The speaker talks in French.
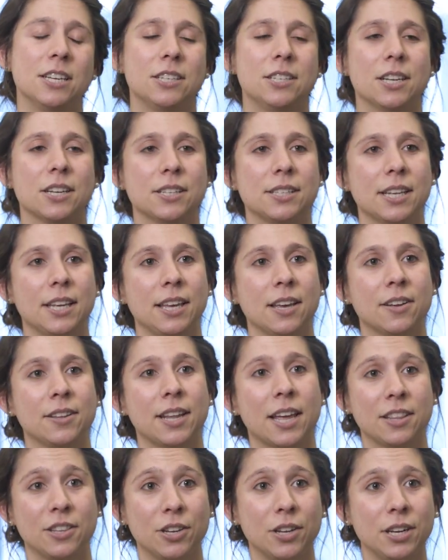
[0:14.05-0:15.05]
J'enseigne en
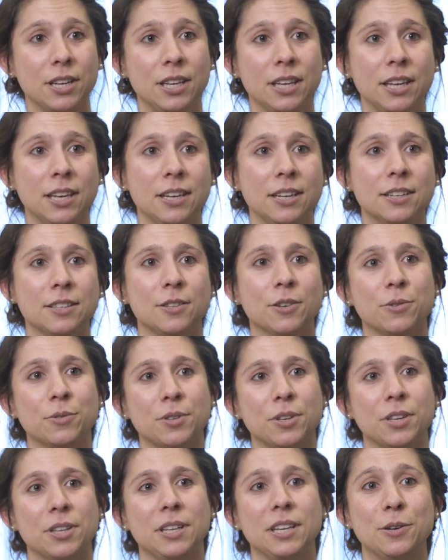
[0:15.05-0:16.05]
atelier, donc
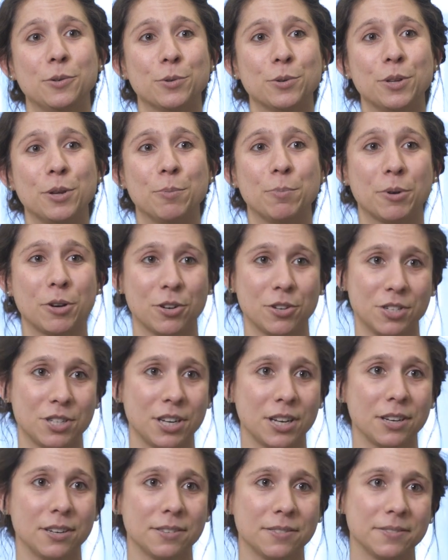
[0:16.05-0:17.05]
euh, des cours de
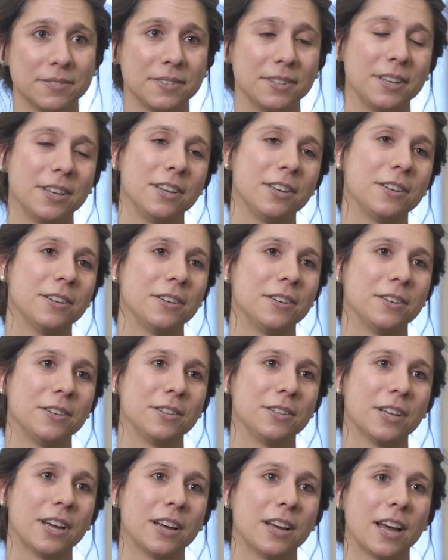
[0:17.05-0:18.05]
projet,
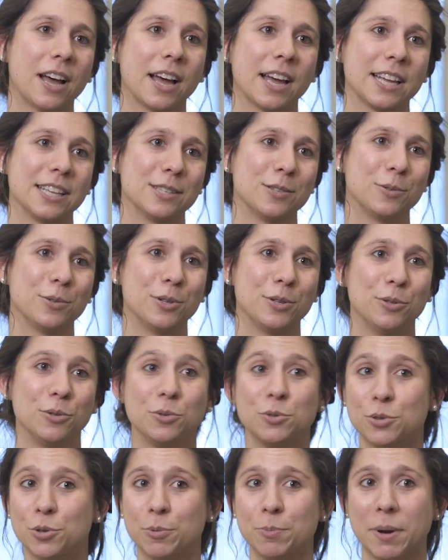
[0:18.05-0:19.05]
euh, à raison de
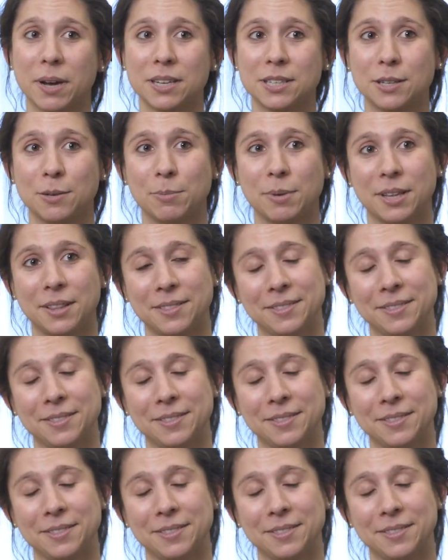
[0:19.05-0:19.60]
deux jours par semaine.